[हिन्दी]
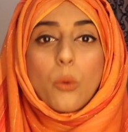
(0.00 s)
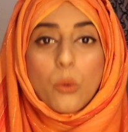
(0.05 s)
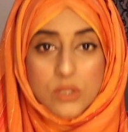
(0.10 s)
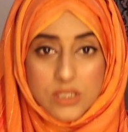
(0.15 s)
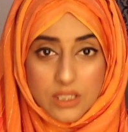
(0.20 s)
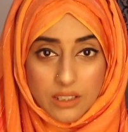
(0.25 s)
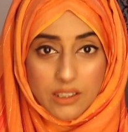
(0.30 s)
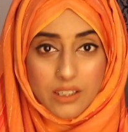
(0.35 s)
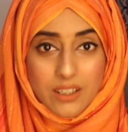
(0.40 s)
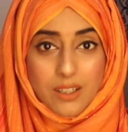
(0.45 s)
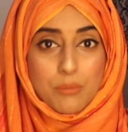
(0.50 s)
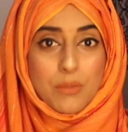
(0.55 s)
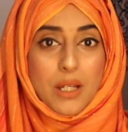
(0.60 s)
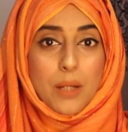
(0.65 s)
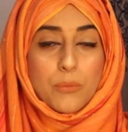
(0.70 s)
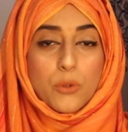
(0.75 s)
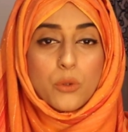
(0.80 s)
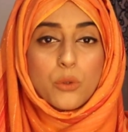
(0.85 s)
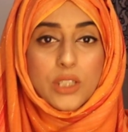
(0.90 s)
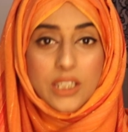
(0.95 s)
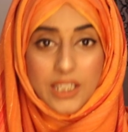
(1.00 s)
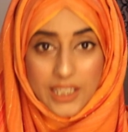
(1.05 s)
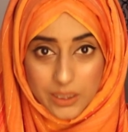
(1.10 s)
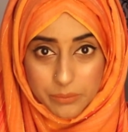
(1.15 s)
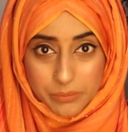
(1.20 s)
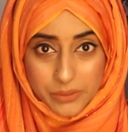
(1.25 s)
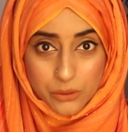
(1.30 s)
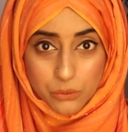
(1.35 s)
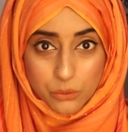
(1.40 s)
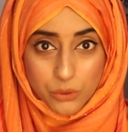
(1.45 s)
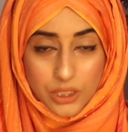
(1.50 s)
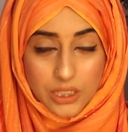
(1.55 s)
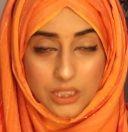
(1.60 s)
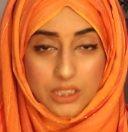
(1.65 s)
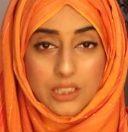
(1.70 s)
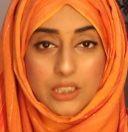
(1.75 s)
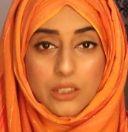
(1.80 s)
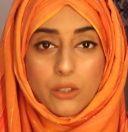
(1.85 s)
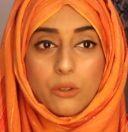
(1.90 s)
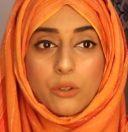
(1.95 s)
हो सकेगा मैं आप लोगों की हेल्प
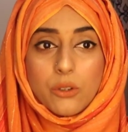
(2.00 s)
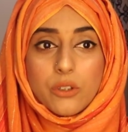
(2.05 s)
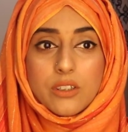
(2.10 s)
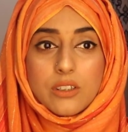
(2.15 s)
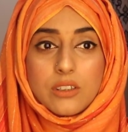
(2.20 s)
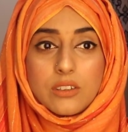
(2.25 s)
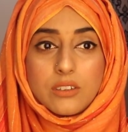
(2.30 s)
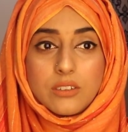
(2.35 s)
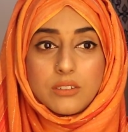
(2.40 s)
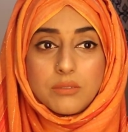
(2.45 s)
करूँगी और